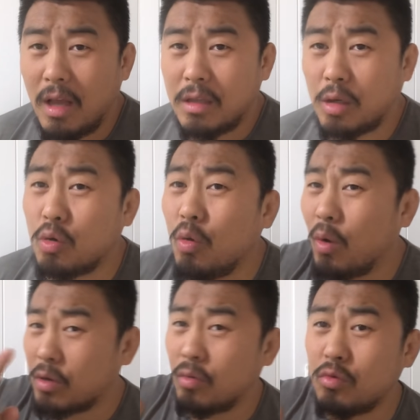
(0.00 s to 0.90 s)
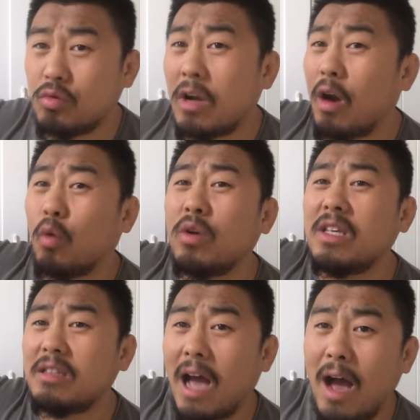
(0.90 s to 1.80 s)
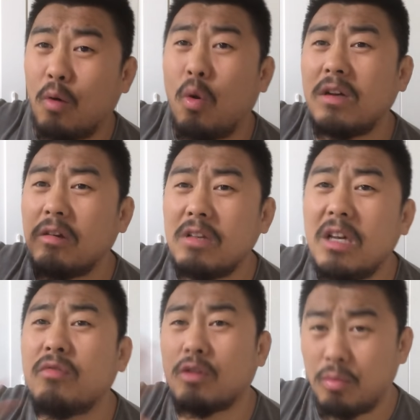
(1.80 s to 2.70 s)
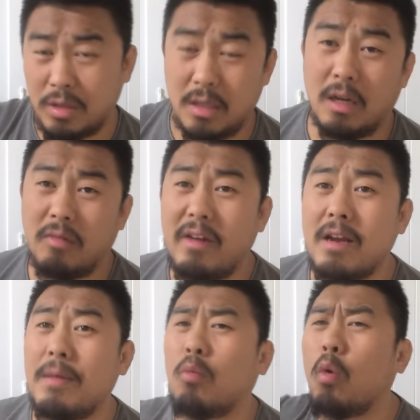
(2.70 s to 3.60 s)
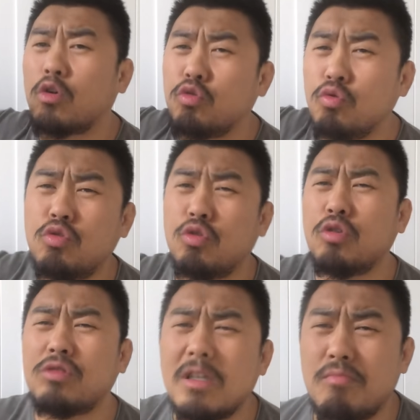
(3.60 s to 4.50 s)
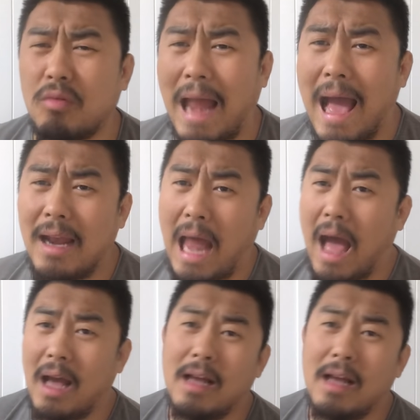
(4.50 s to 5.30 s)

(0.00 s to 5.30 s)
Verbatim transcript: 小东，我从这儿回家，我换身衣服都不行。为什么呀？我出去就进不来了。